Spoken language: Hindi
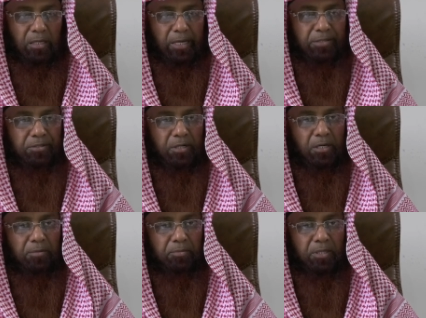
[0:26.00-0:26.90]
लेक्चर
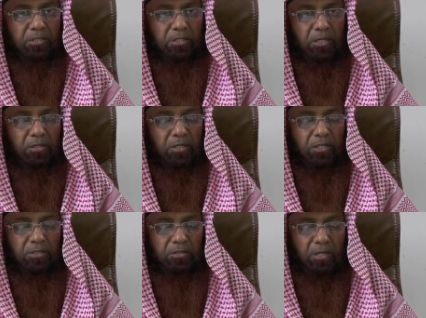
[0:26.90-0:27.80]
नंबर
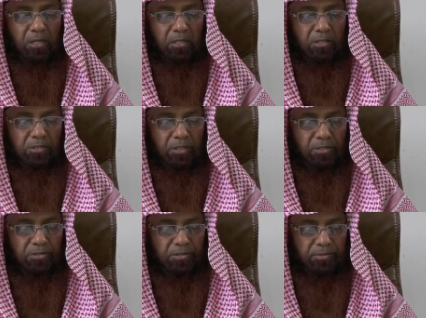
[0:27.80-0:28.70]
36
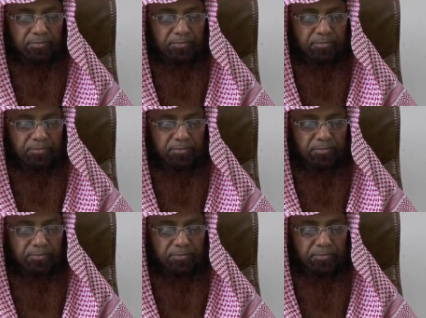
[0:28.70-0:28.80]
36